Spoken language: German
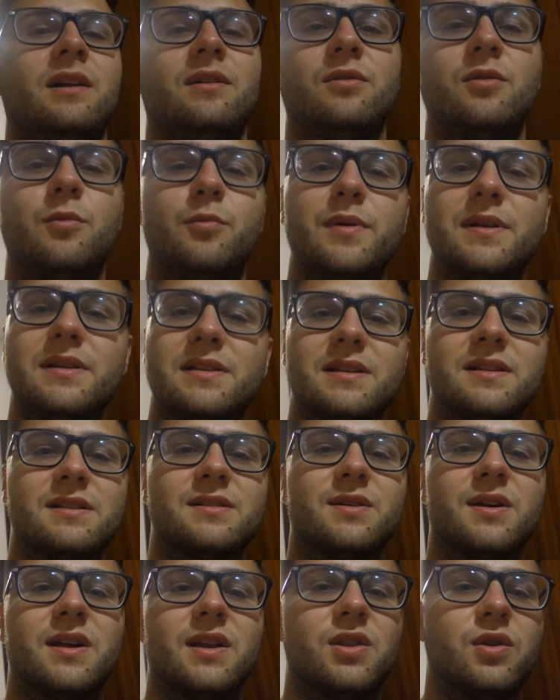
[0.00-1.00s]
Nur ein bisschen
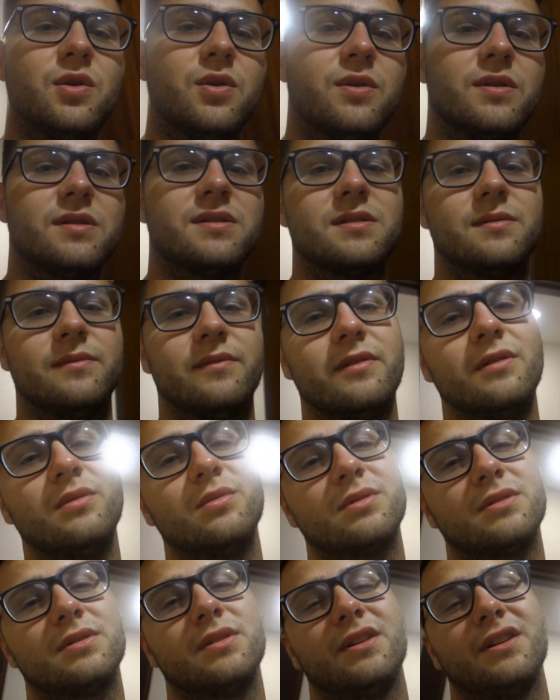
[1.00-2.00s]
so gedöst im
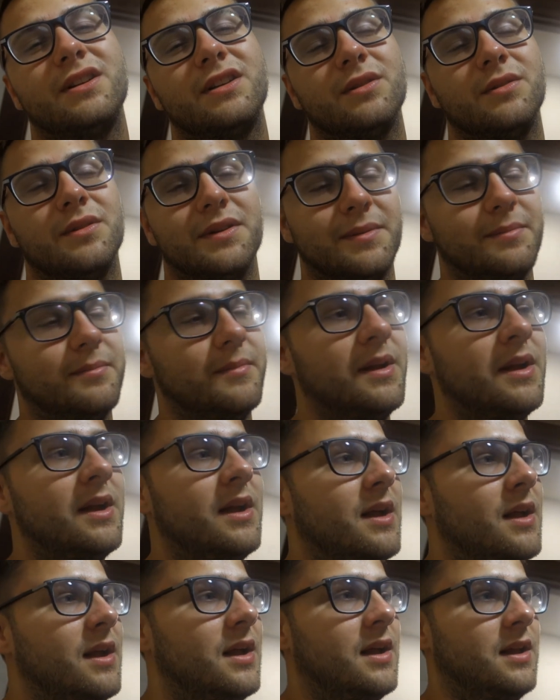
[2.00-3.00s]
Flugzeug und im,
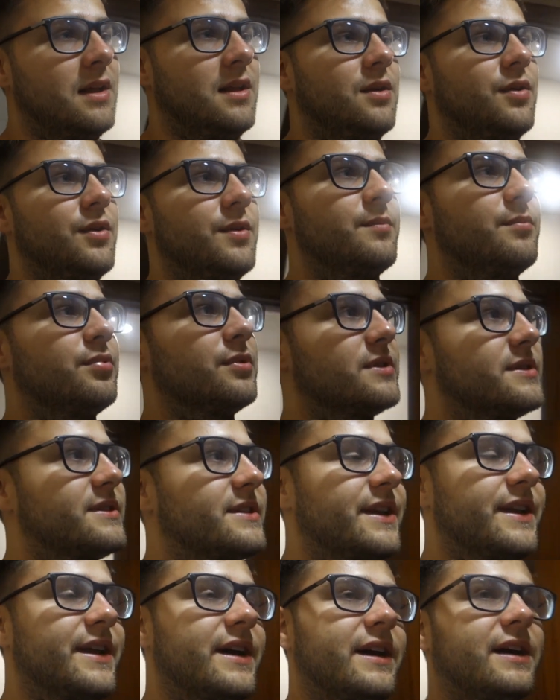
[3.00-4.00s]
und im Bus
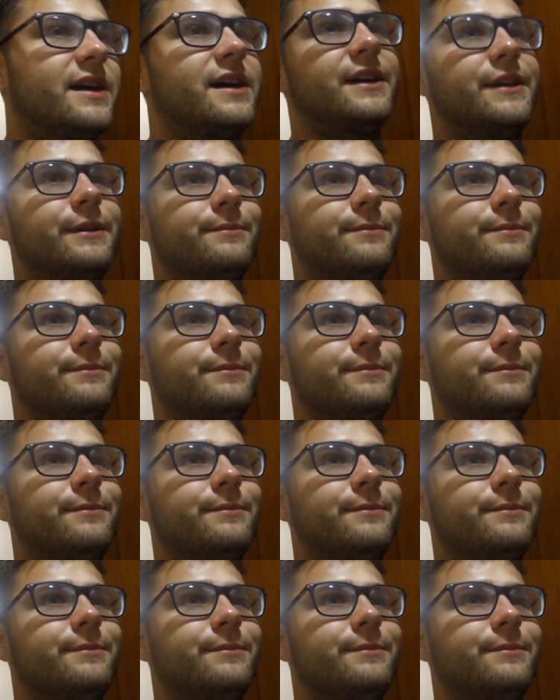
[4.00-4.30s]
danach.